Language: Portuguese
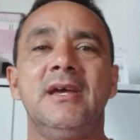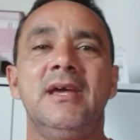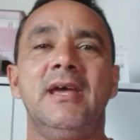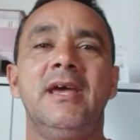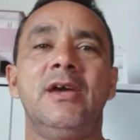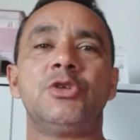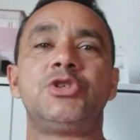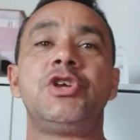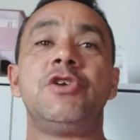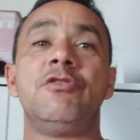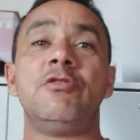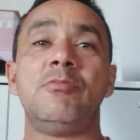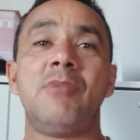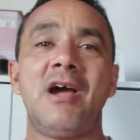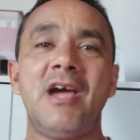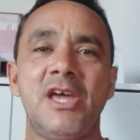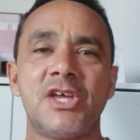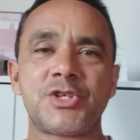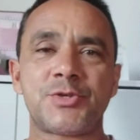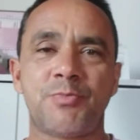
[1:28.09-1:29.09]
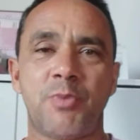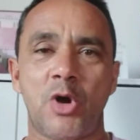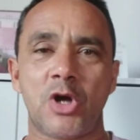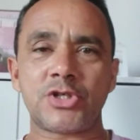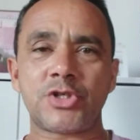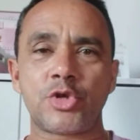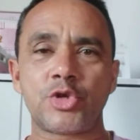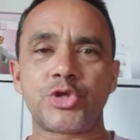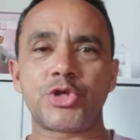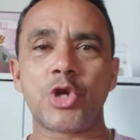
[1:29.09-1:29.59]
eu tive uma
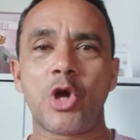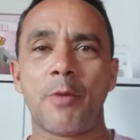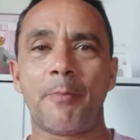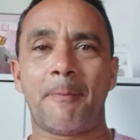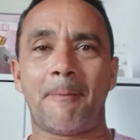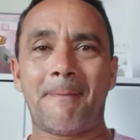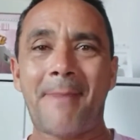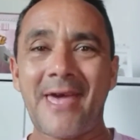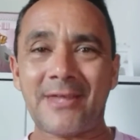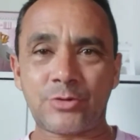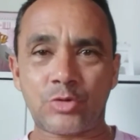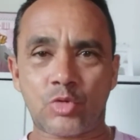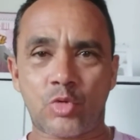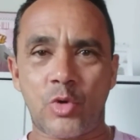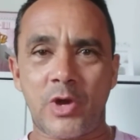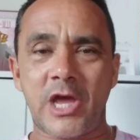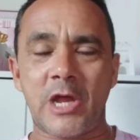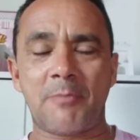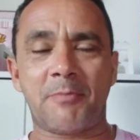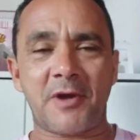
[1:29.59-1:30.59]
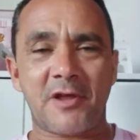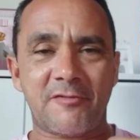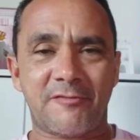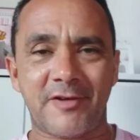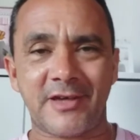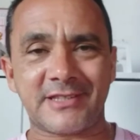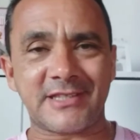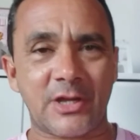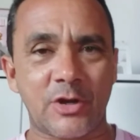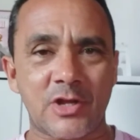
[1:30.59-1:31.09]
resposta do senhor Pedro Coelho,
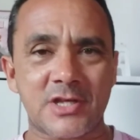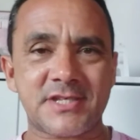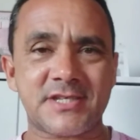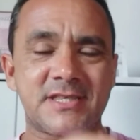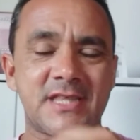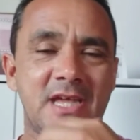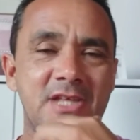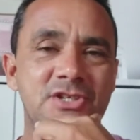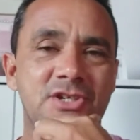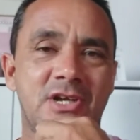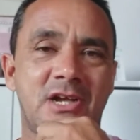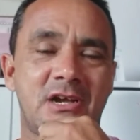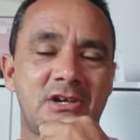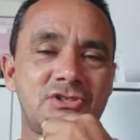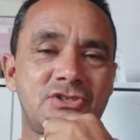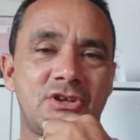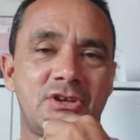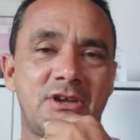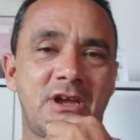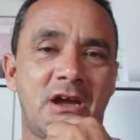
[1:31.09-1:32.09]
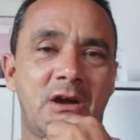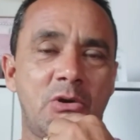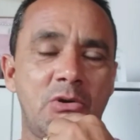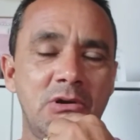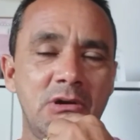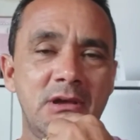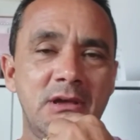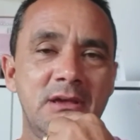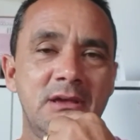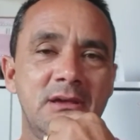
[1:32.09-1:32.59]
prefeito da nossa cidade de
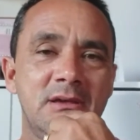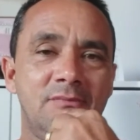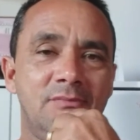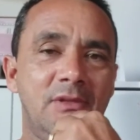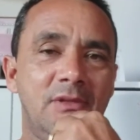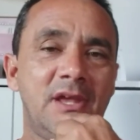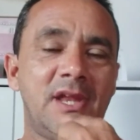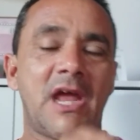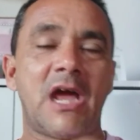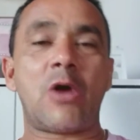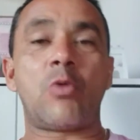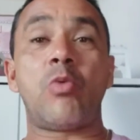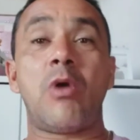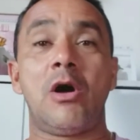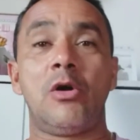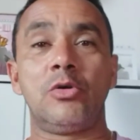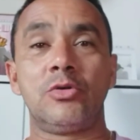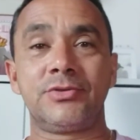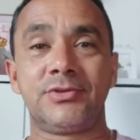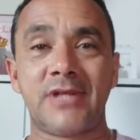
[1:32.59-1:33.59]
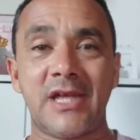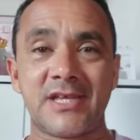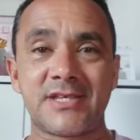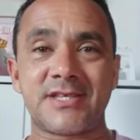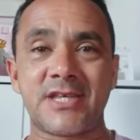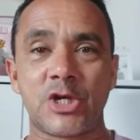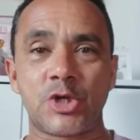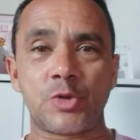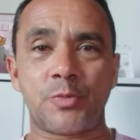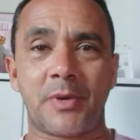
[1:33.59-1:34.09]
Castanhal, né, na qual eu
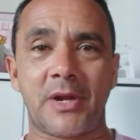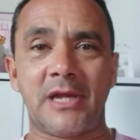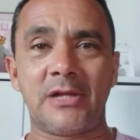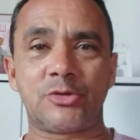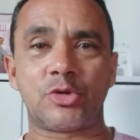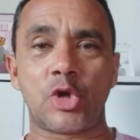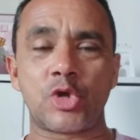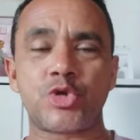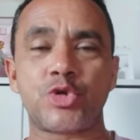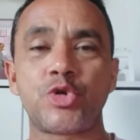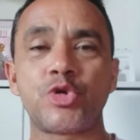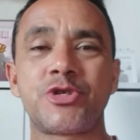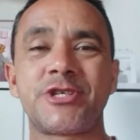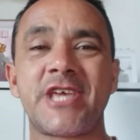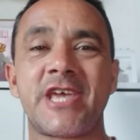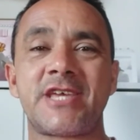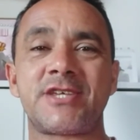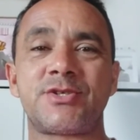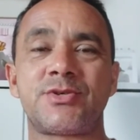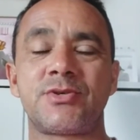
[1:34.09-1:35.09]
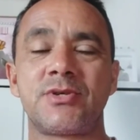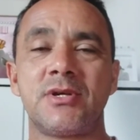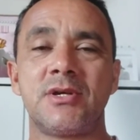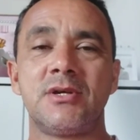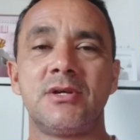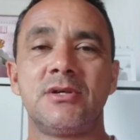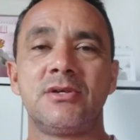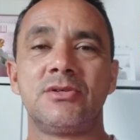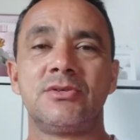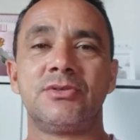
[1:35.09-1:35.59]
desejo para ele todo sucesso
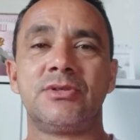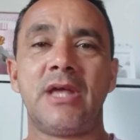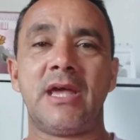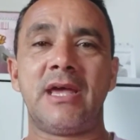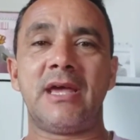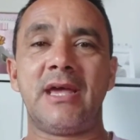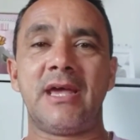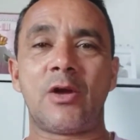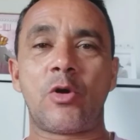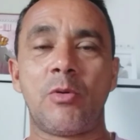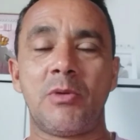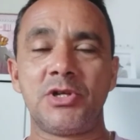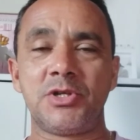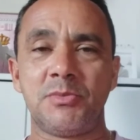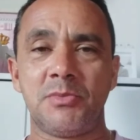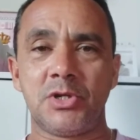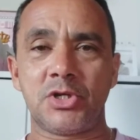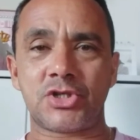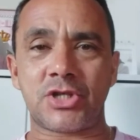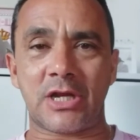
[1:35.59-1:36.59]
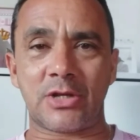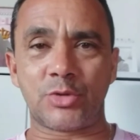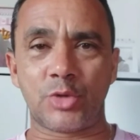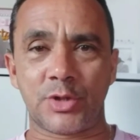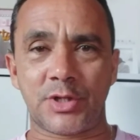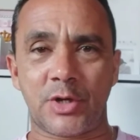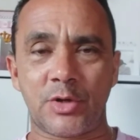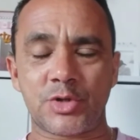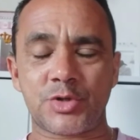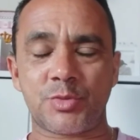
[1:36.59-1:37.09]
de, né, é, como administrador
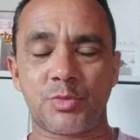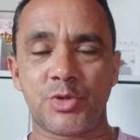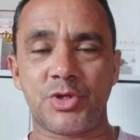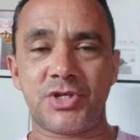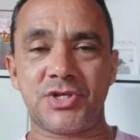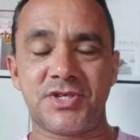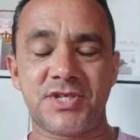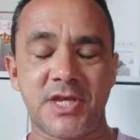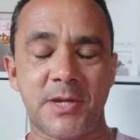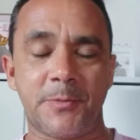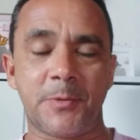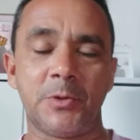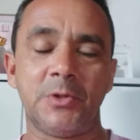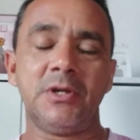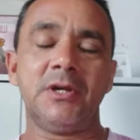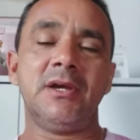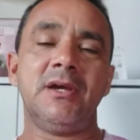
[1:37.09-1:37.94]
do nosso município.